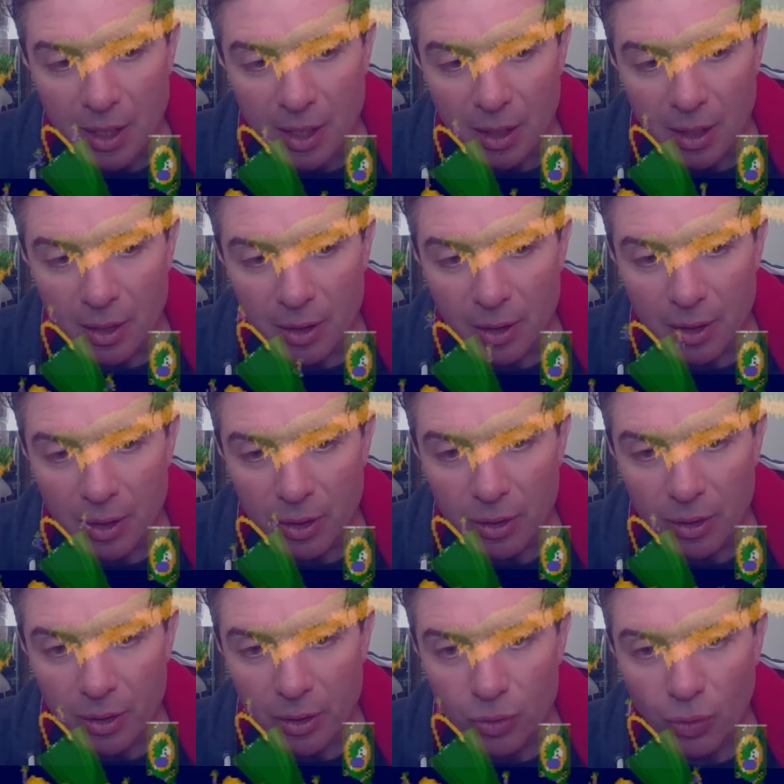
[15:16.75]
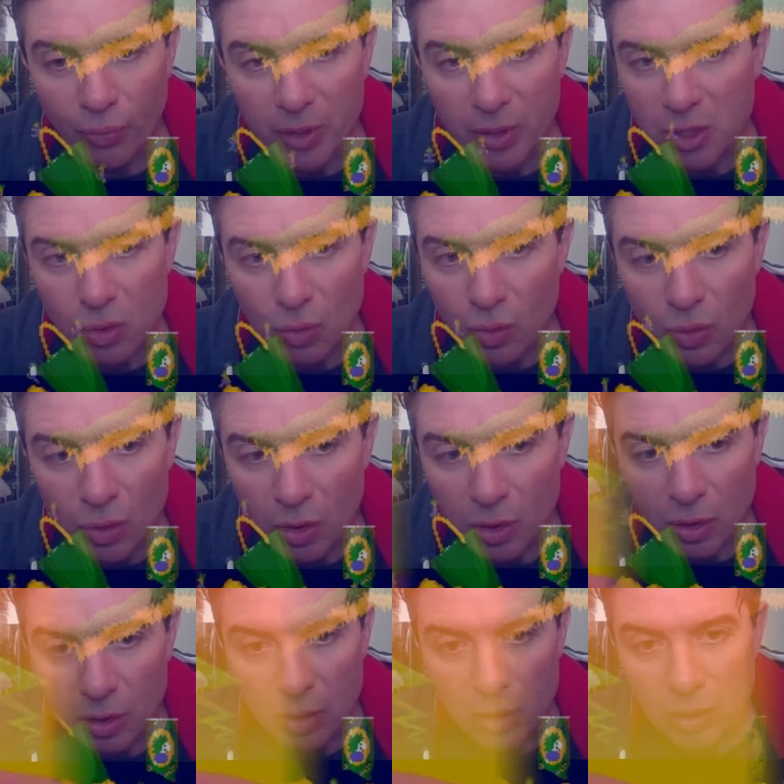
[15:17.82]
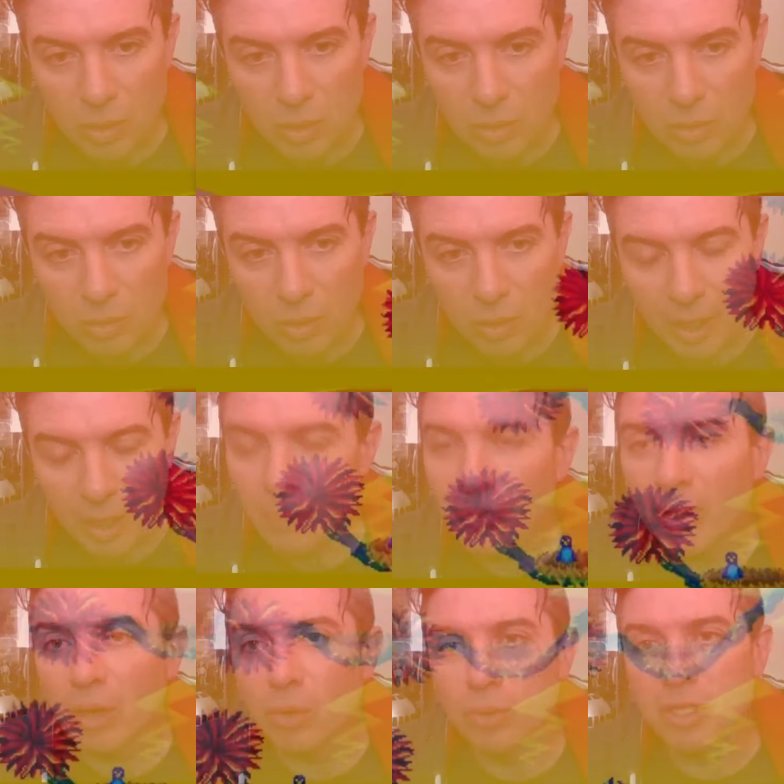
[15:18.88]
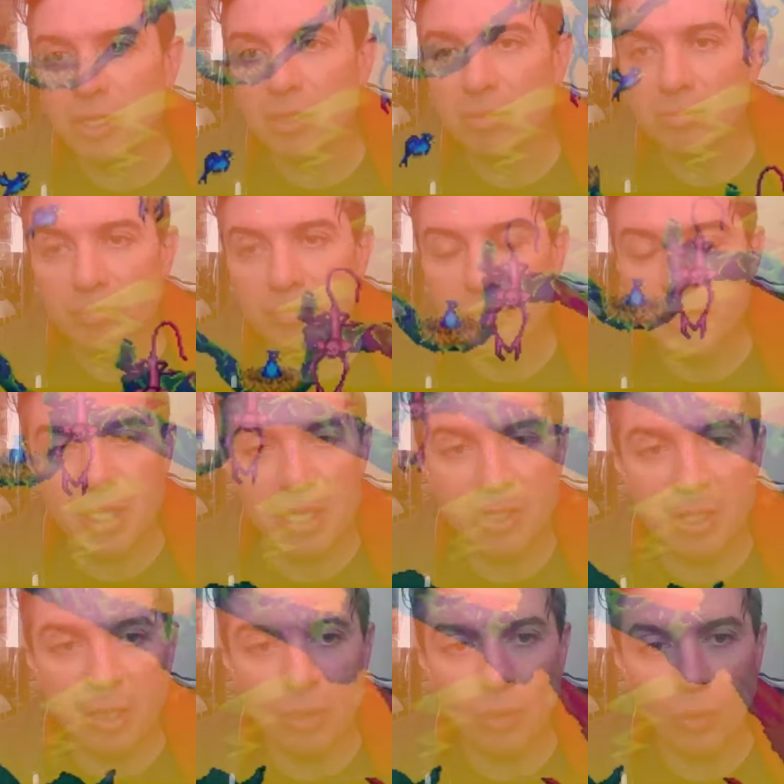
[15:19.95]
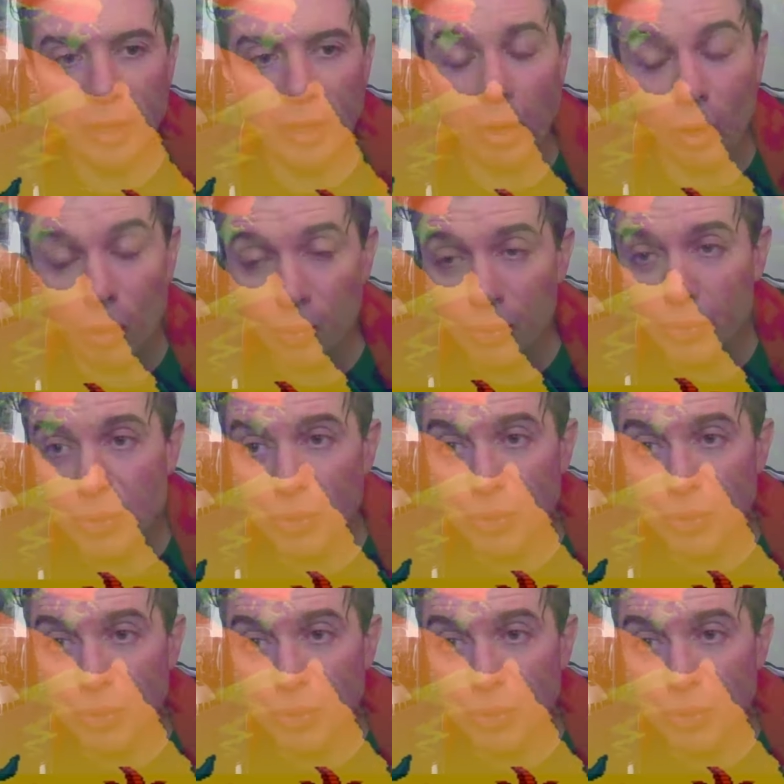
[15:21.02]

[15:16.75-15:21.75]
Euh, de façon euh, référencée. C'est-à-dire qu'on a en plus de